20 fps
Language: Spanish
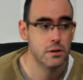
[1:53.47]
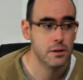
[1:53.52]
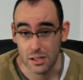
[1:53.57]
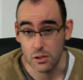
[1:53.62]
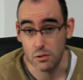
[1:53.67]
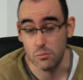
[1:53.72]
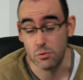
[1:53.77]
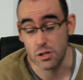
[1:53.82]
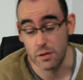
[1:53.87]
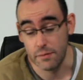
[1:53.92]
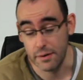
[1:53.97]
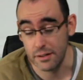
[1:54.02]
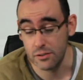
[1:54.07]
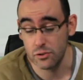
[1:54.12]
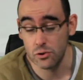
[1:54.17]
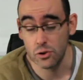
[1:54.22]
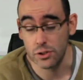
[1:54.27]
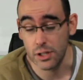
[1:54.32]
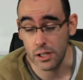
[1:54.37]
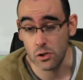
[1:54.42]
Como sabéis,
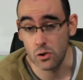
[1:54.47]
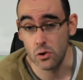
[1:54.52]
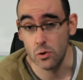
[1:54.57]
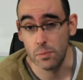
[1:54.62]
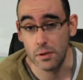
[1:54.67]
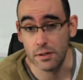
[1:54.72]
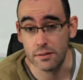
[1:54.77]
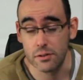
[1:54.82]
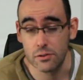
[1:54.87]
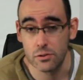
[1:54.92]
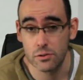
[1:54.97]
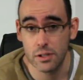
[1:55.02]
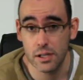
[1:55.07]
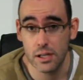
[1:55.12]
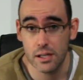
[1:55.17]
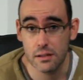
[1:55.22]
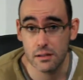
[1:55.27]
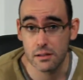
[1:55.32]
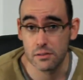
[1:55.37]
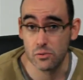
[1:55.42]
no tengo PlayStation
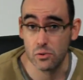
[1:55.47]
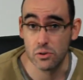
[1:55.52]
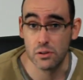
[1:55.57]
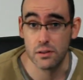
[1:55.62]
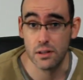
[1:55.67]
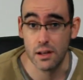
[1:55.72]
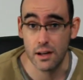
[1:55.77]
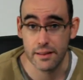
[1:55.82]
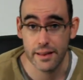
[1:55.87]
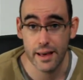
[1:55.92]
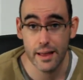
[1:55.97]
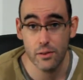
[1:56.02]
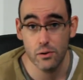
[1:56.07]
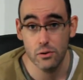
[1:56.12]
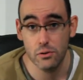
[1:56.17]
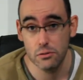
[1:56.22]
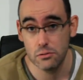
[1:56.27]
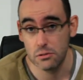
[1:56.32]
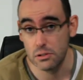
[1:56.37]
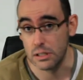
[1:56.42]
3, estoy
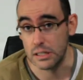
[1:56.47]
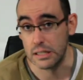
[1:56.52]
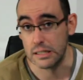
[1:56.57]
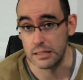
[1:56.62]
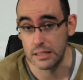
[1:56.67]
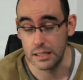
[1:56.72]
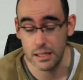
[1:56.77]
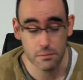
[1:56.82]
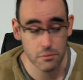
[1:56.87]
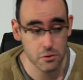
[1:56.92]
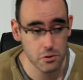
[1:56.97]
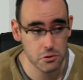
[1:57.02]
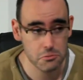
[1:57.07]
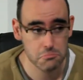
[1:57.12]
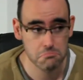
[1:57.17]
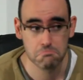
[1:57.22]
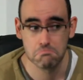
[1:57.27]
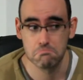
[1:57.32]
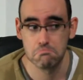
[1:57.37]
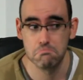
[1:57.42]
interesado, le
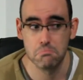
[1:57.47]
escribo,